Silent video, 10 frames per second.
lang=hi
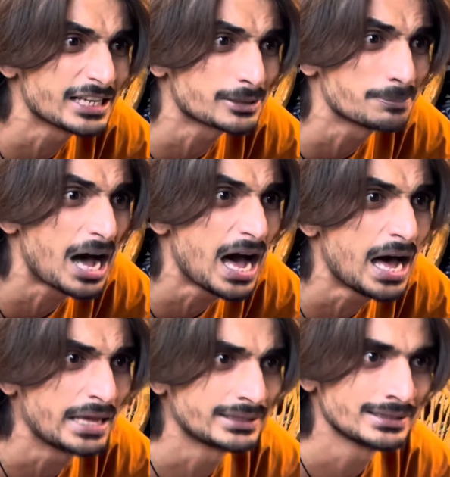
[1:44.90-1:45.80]

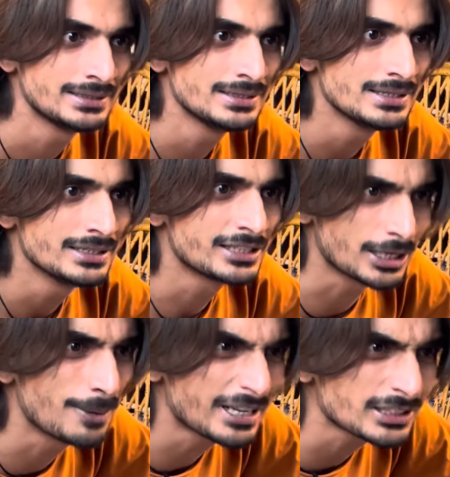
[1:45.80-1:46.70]
जज्बात
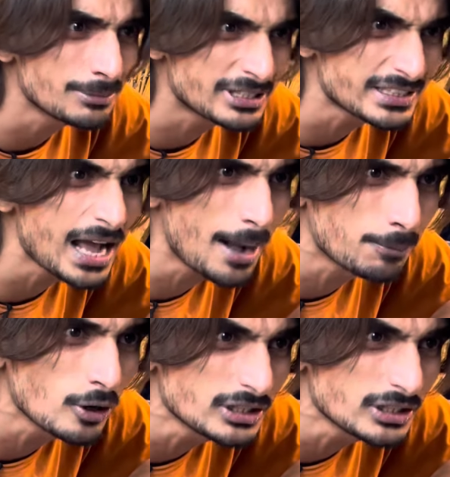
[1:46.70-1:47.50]
जज्बात समझता है आपको